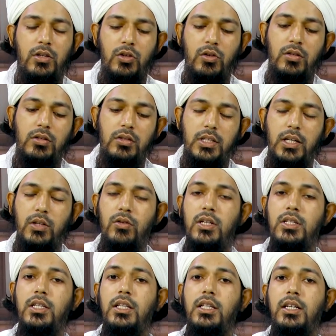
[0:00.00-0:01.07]
যখন
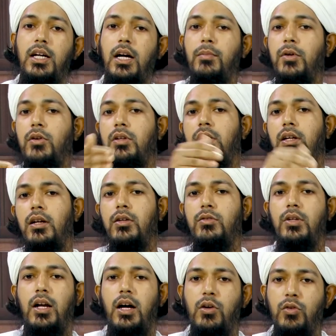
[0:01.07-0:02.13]
সৈদুল্লা সিদ্দিক আকবর রদিয়াল্লাহ
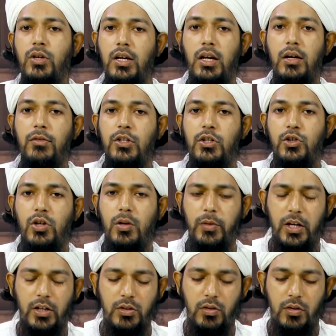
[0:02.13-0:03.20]
তালা আনুর খেলাফতের
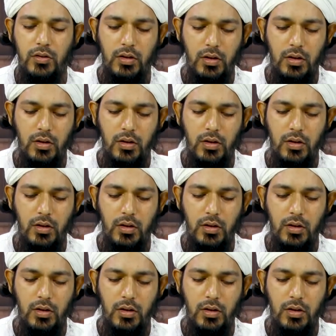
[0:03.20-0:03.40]
সময় আসলো